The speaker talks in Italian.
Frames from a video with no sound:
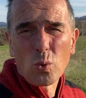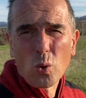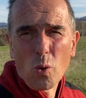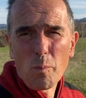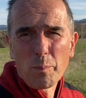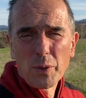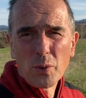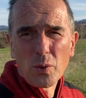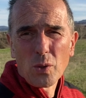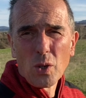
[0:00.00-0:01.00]

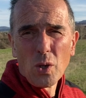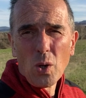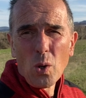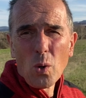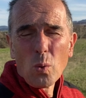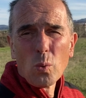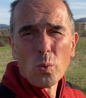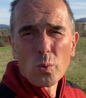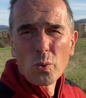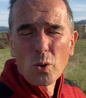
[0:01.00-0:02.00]
compito,
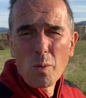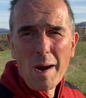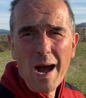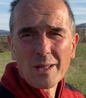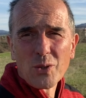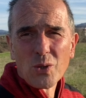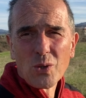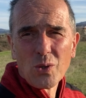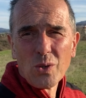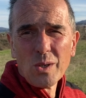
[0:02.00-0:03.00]
un comando,